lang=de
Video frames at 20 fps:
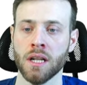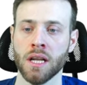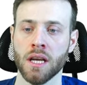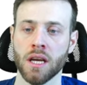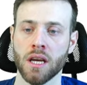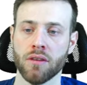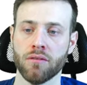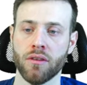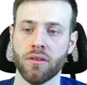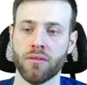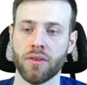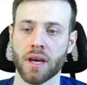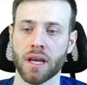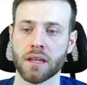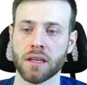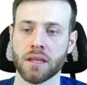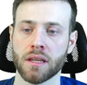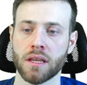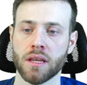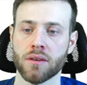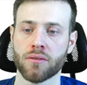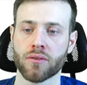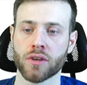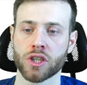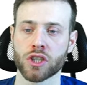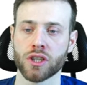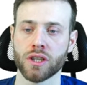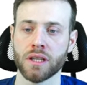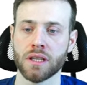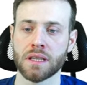Wir werden hier
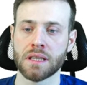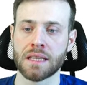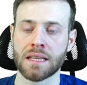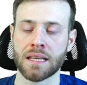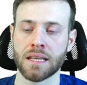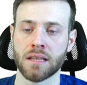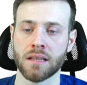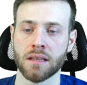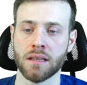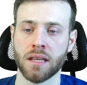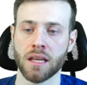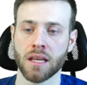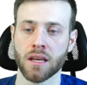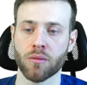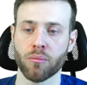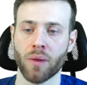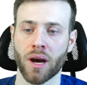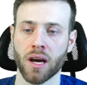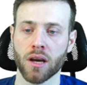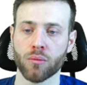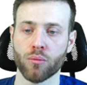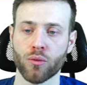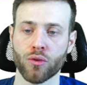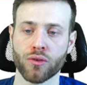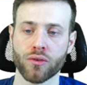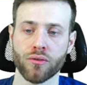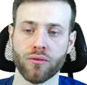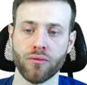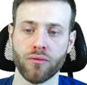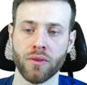verschiedene Dinge machen
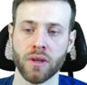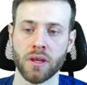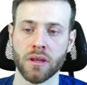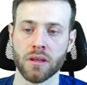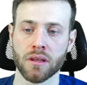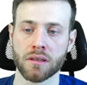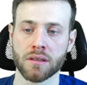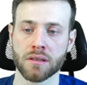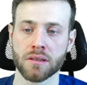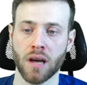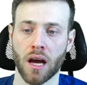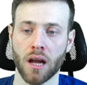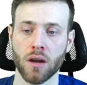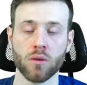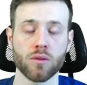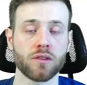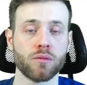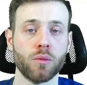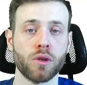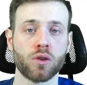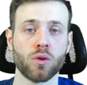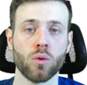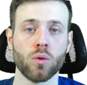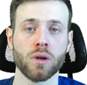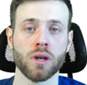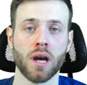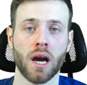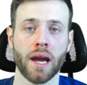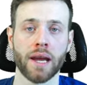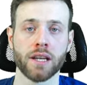müssen, wie Zahlungsmethoden
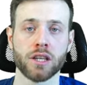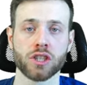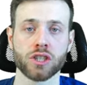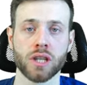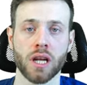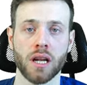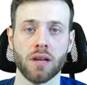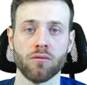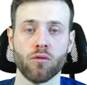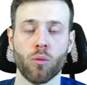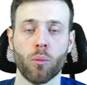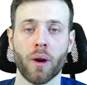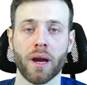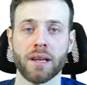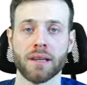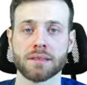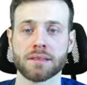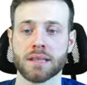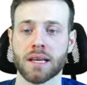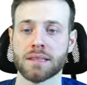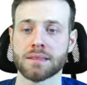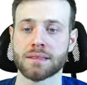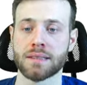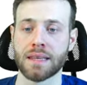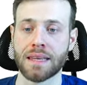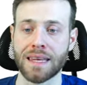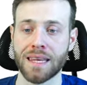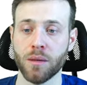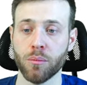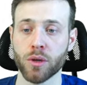einstellen, wobei das Ganze
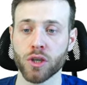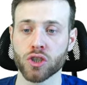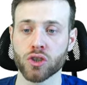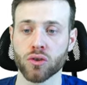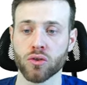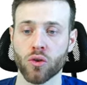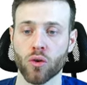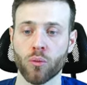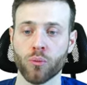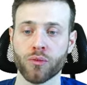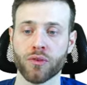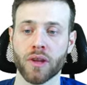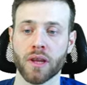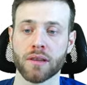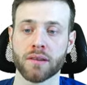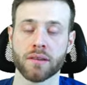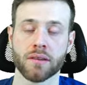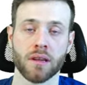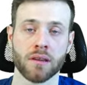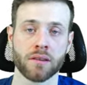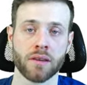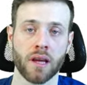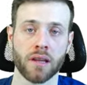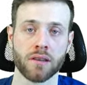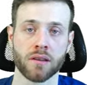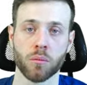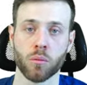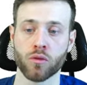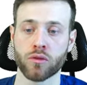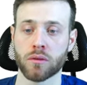eBay schon umsetzt. Das Ganze
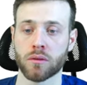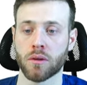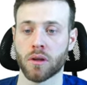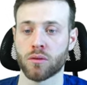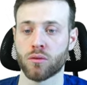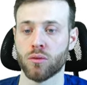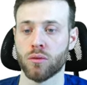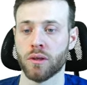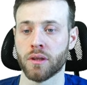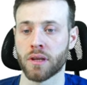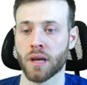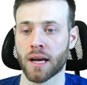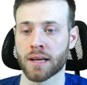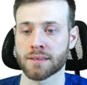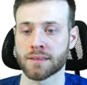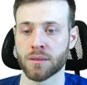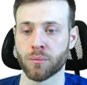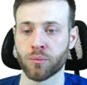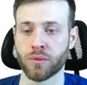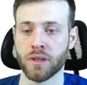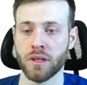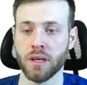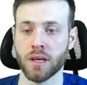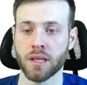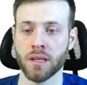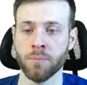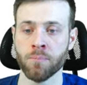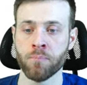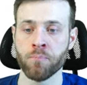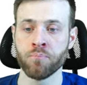musst du natürlich
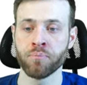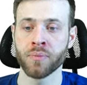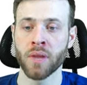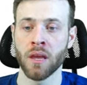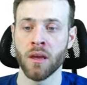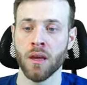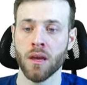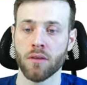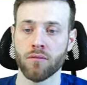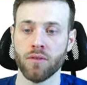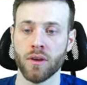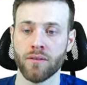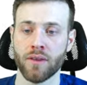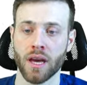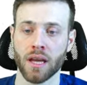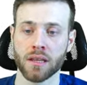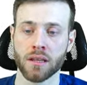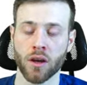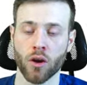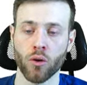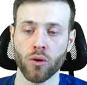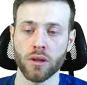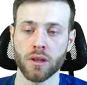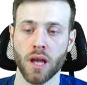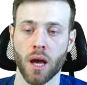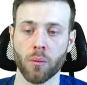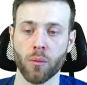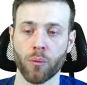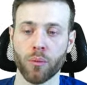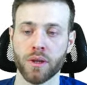akzeptieren. Wir werden
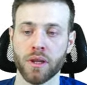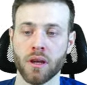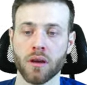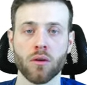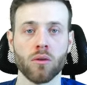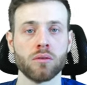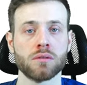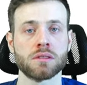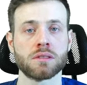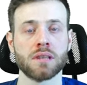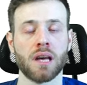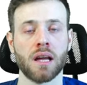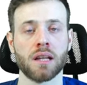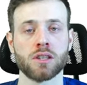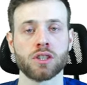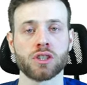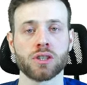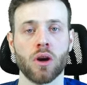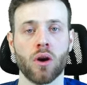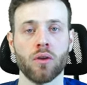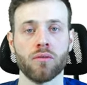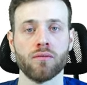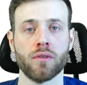Rücknahmebedingungen uns anschauen.